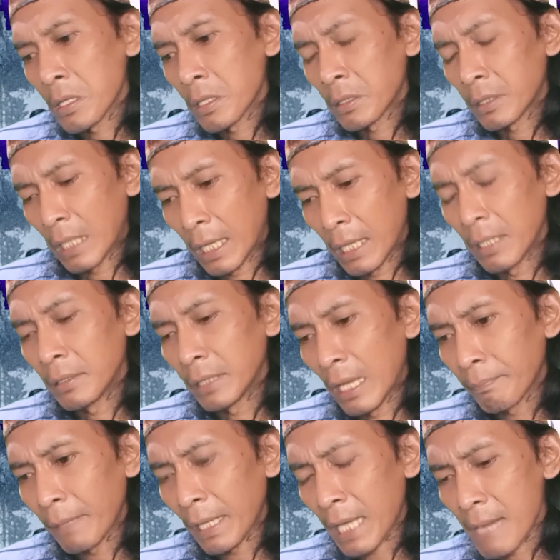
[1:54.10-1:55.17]
nah
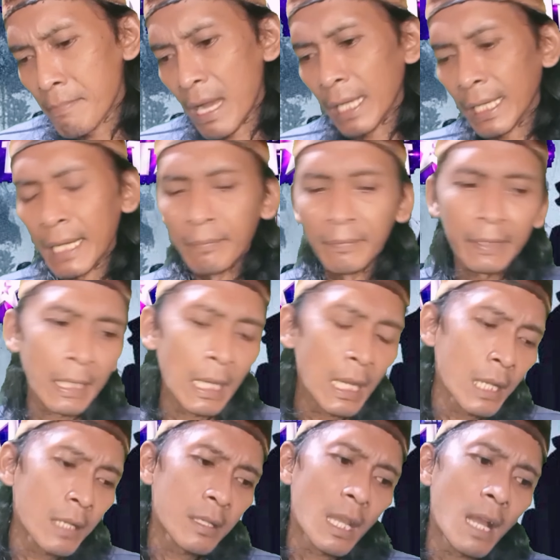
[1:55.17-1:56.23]
nyampe ke makam
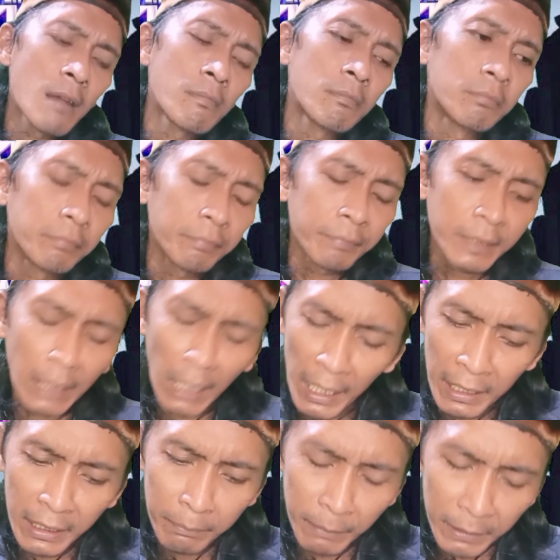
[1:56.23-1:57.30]
teh jam
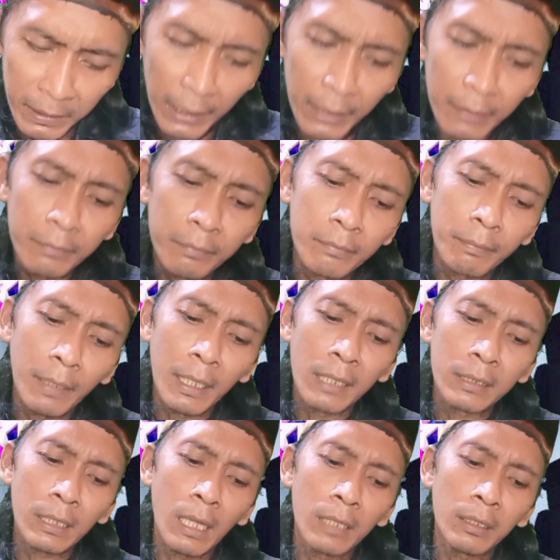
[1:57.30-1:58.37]
setengah hiji puting pada
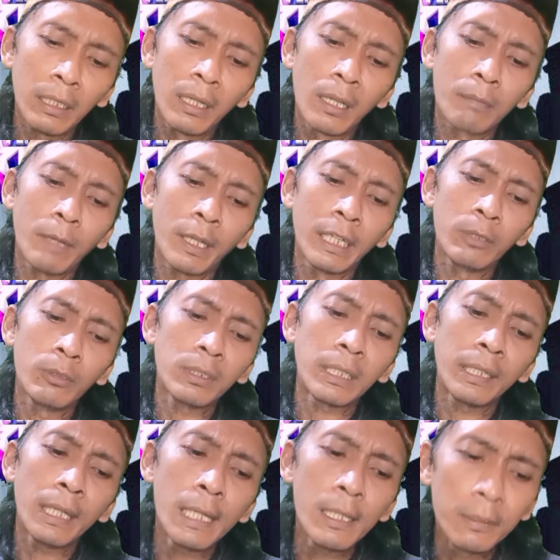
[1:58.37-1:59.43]
saat di gerbang itu
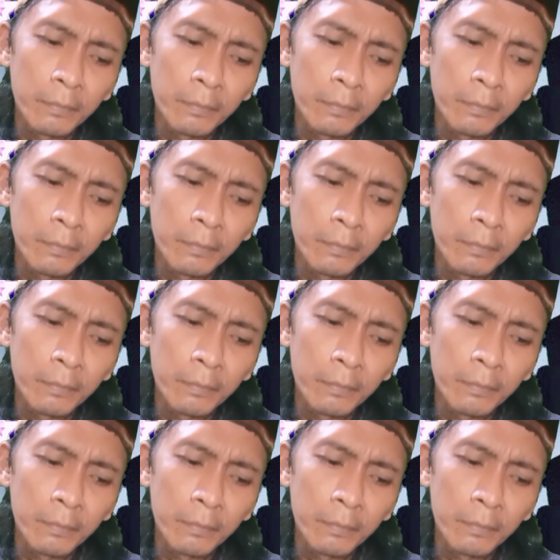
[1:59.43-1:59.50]
saya